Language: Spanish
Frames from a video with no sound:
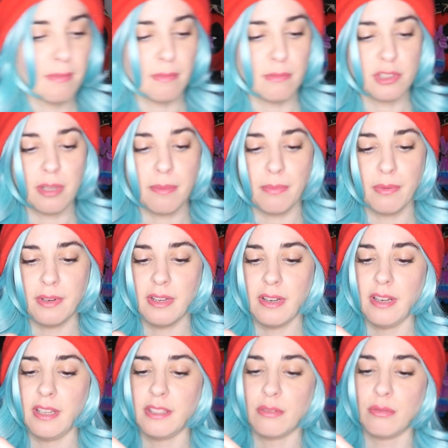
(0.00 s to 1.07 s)
Vamos a
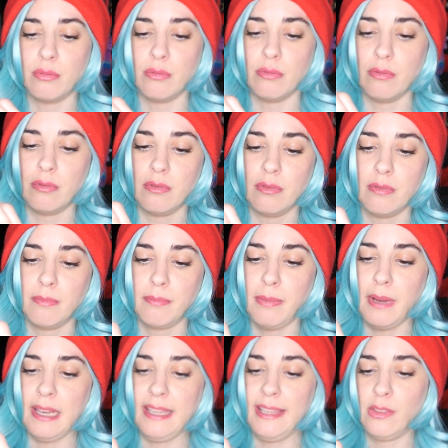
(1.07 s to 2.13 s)
ponerle su
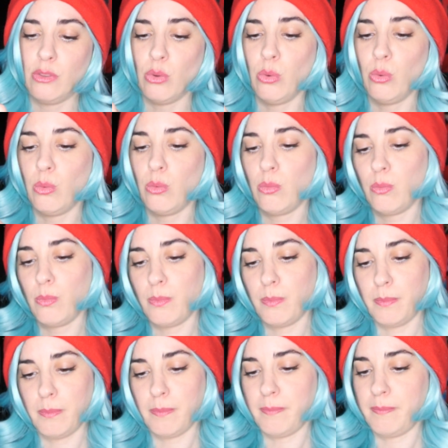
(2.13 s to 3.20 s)
palito
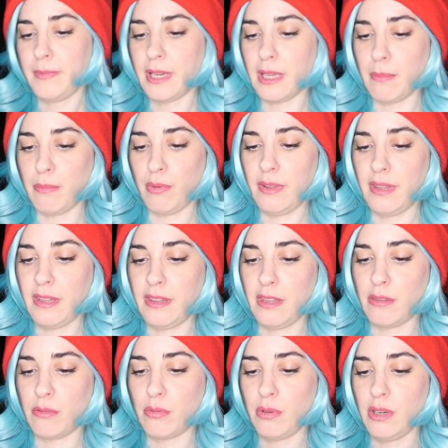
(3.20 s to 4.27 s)
para que pueda
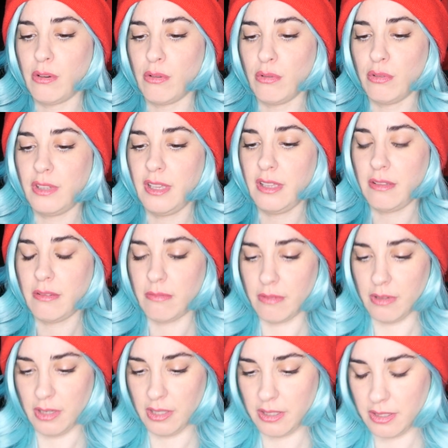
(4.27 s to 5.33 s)
destruir cosas.
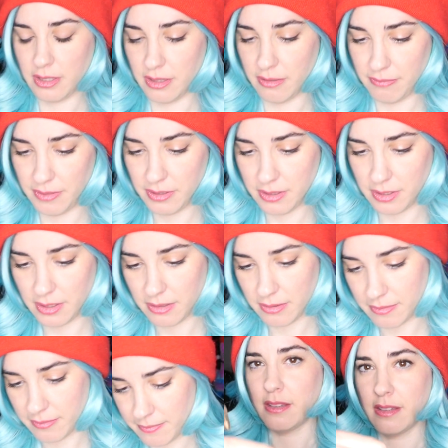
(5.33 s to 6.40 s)
Ay, qué difícil.
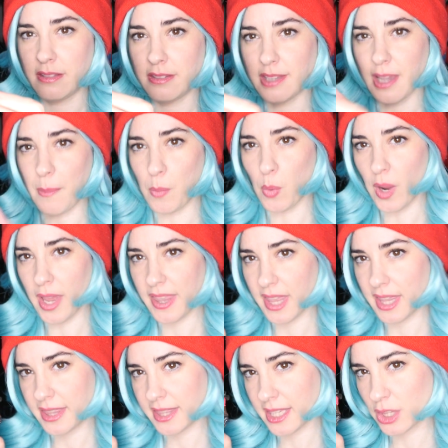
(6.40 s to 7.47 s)
Ya pueden
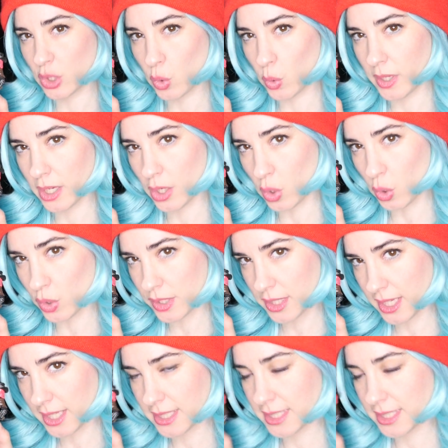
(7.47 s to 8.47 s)
destruir cosas.